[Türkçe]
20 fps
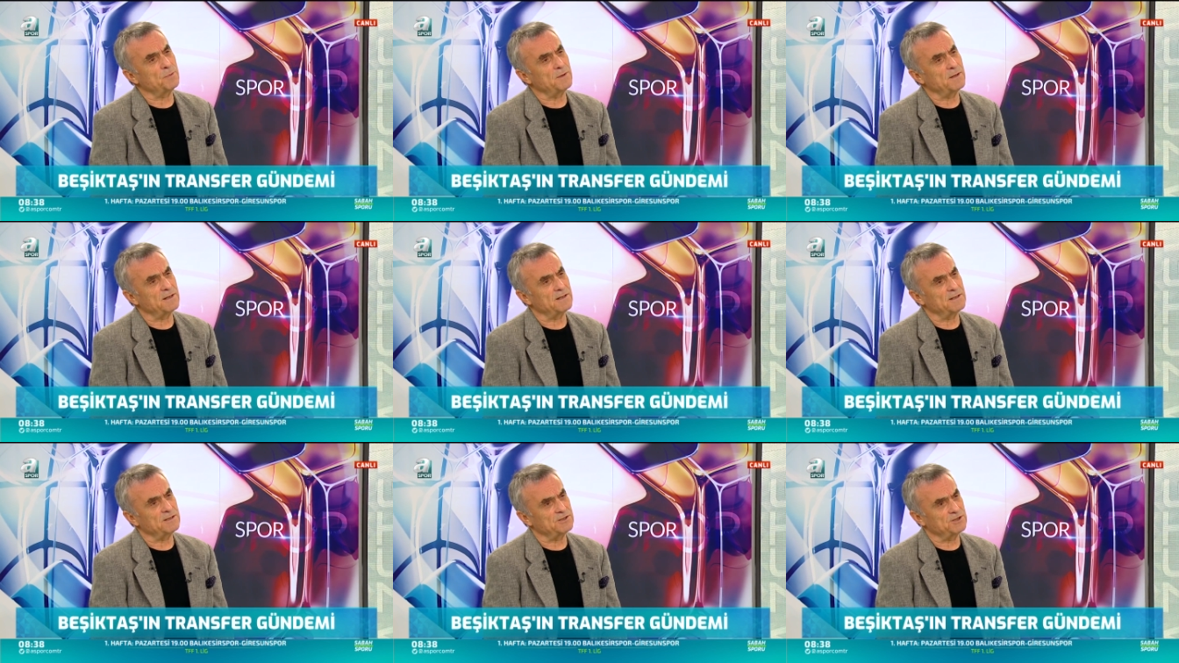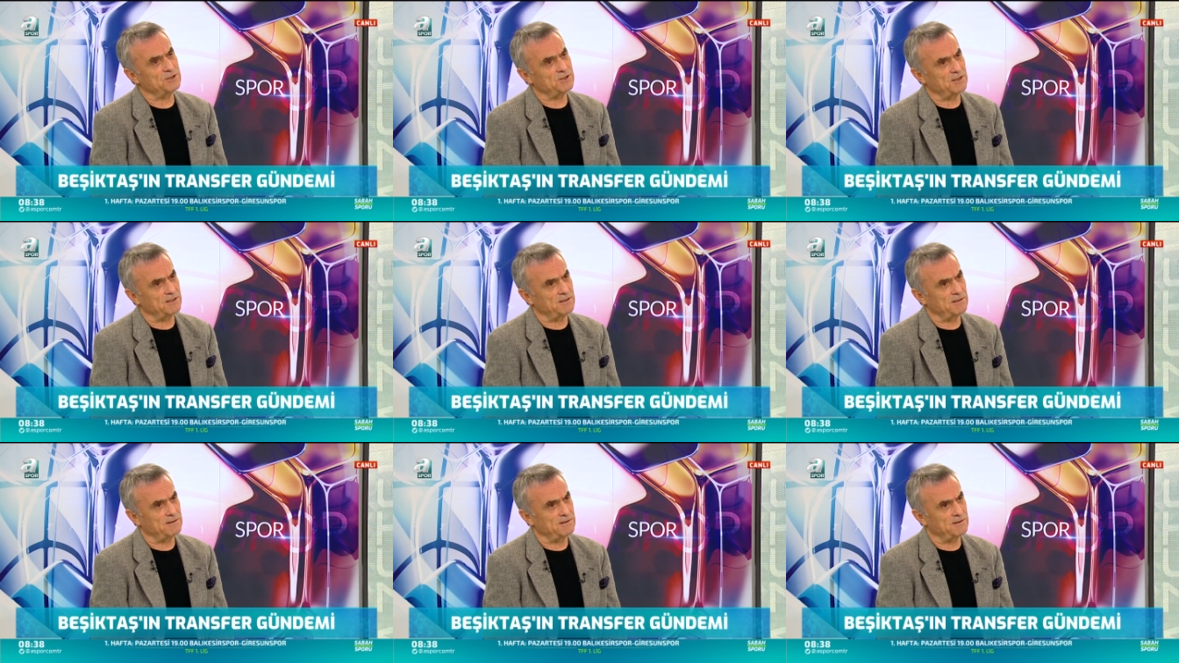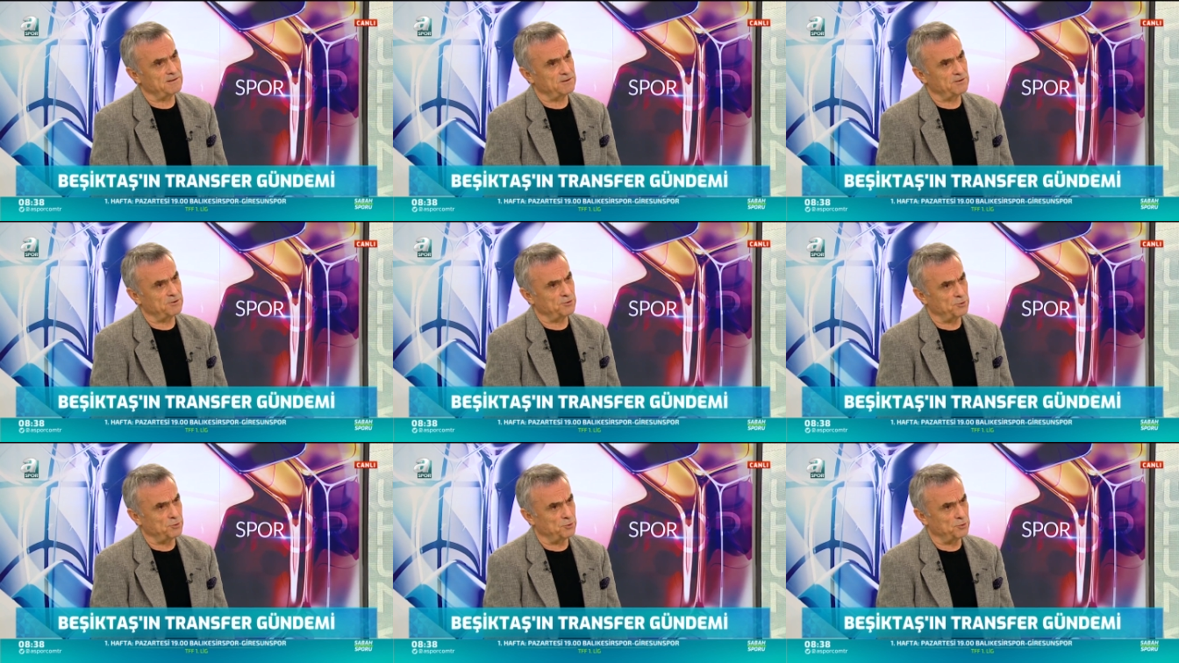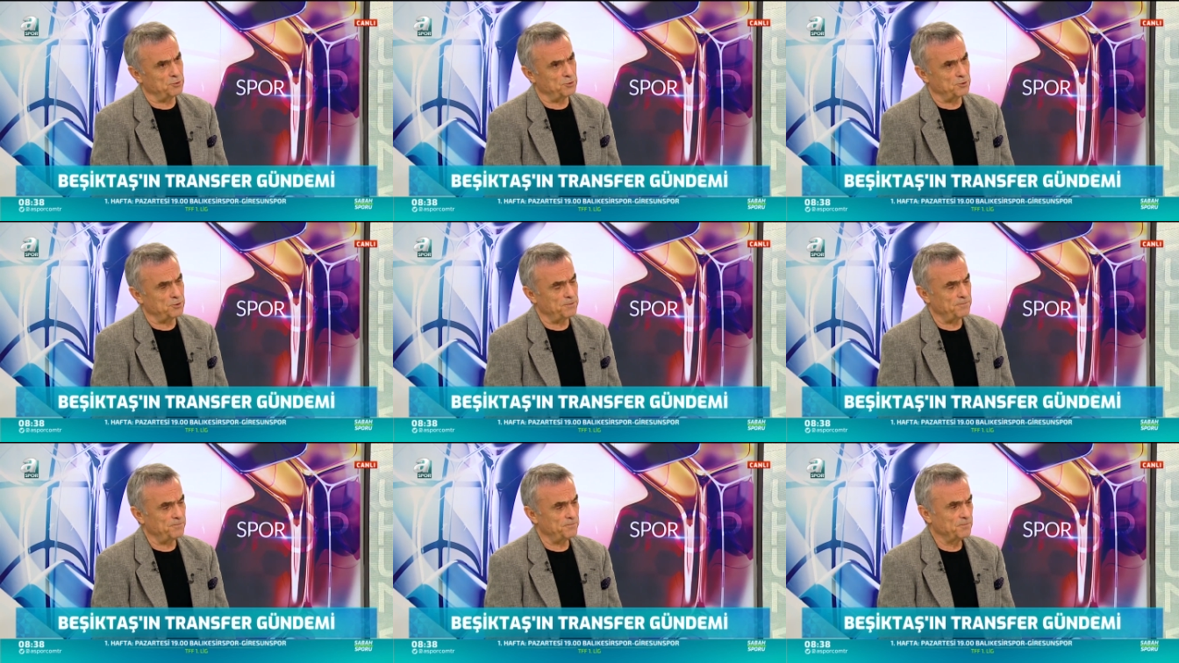ön plana çıkarıldığını
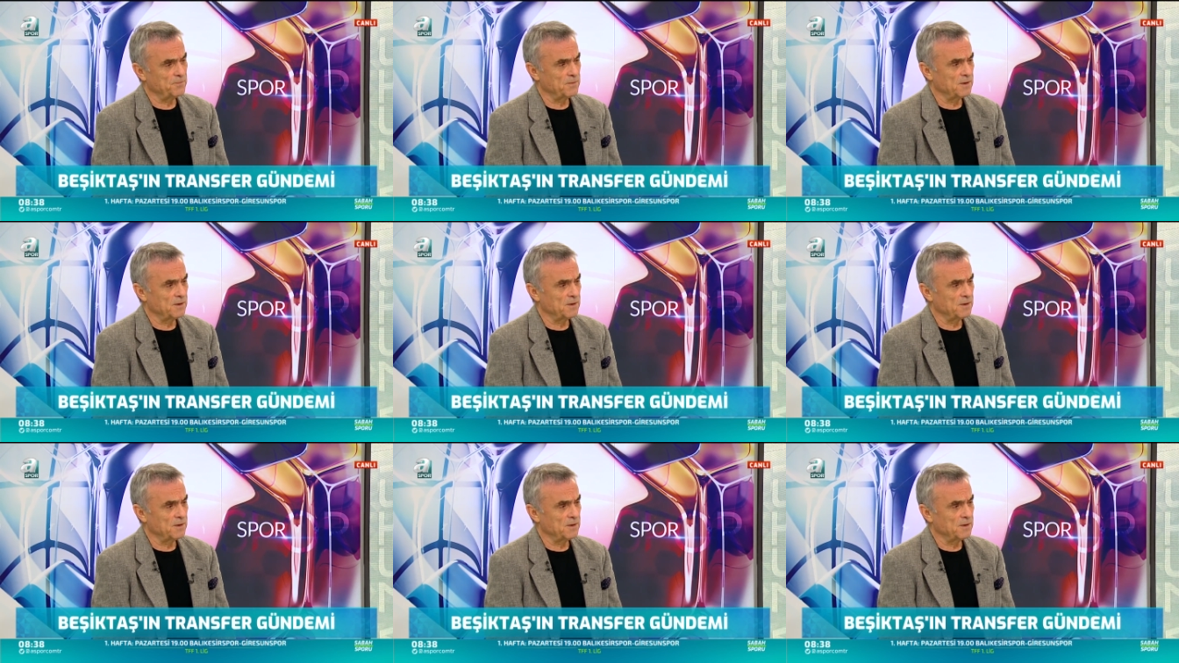görüyorum.